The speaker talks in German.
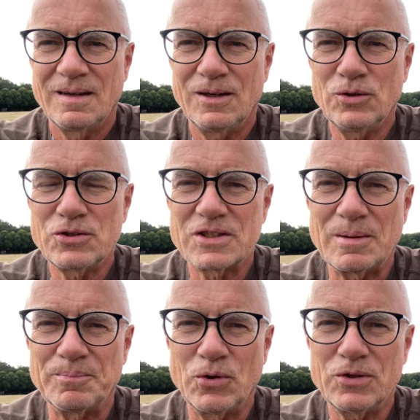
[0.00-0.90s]
Hallo
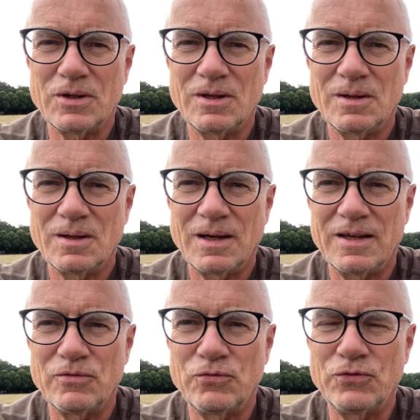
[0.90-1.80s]
zusammen, heute
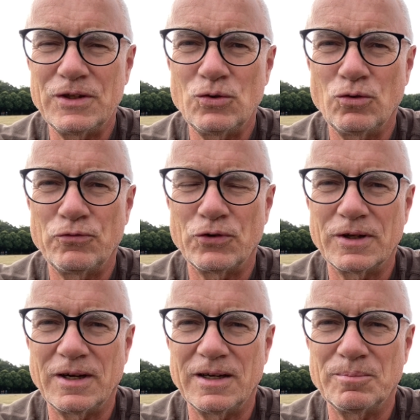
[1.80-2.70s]
ein Video von
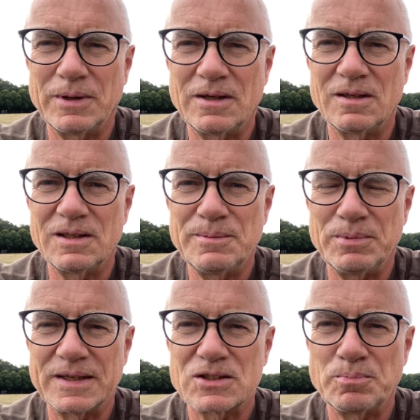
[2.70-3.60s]
einem meiner
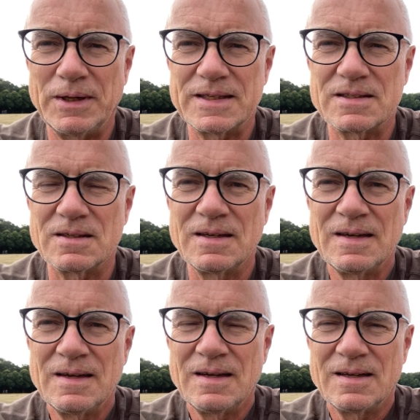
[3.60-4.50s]
Lieblingsplätze.
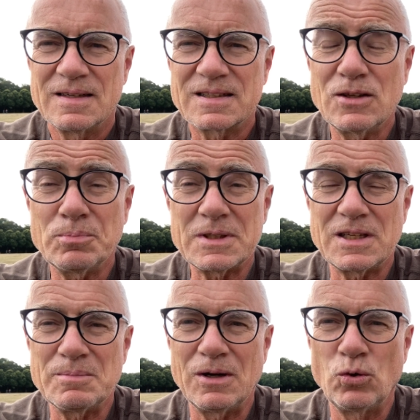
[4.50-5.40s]
Es geht um das
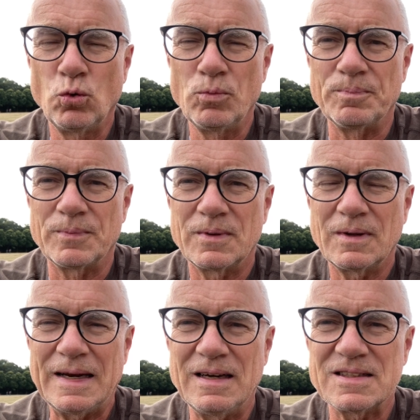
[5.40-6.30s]
Thema Loben.
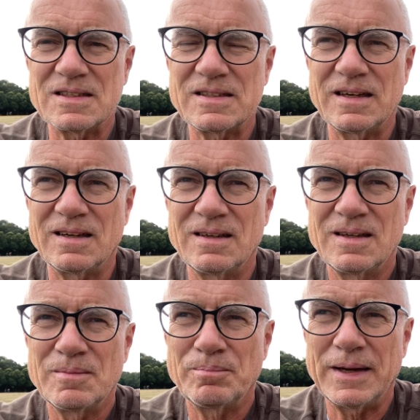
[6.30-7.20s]
Anders ist der
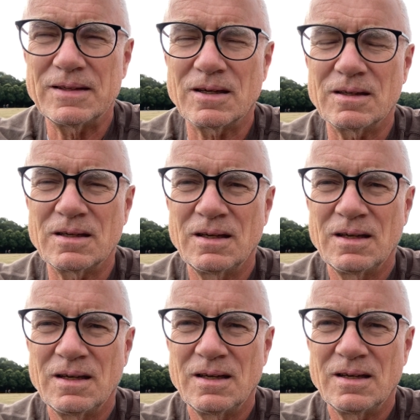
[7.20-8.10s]
Beitrag
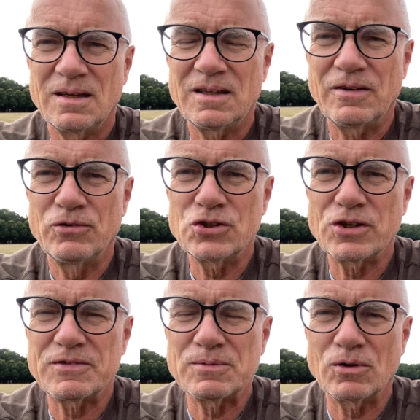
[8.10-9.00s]
in der
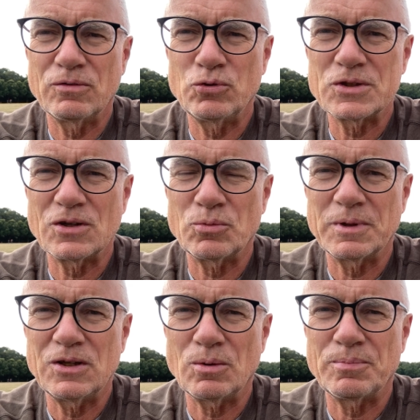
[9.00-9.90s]
Wirtschaftswoche, wo es darum
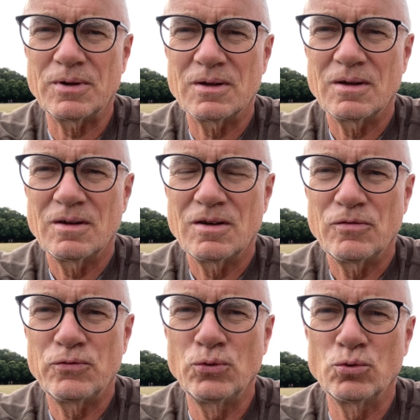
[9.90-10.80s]
geht, ob
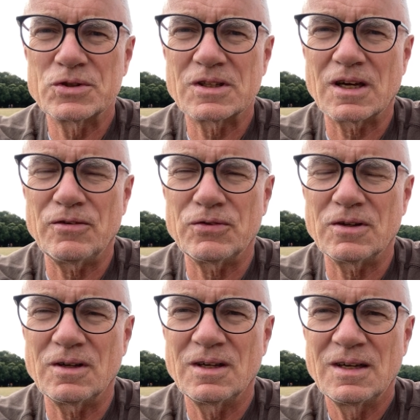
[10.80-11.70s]
Führungskräfte